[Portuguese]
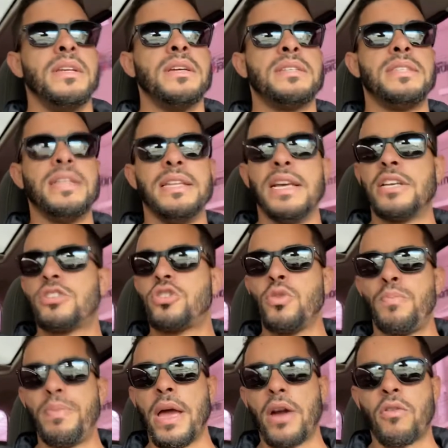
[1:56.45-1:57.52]
que seria a
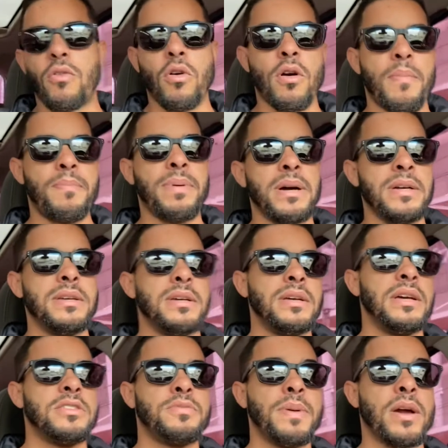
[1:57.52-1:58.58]
Supercopa,
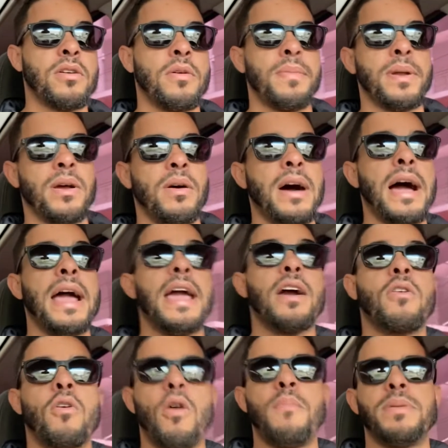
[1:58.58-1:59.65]
Supercopa não, a
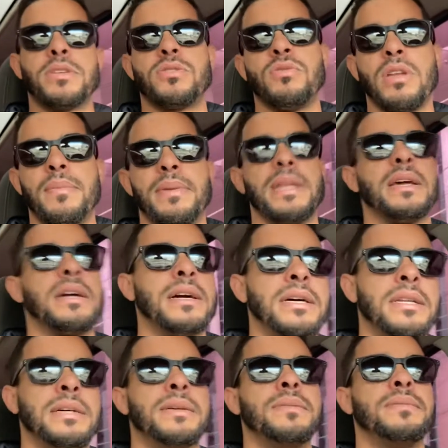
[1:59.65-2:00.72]
Recopa
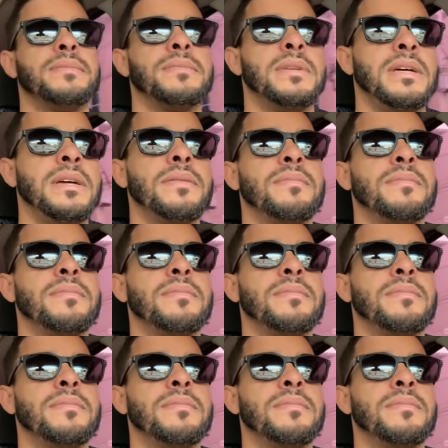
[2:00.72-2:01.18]
Sul-Americana, né?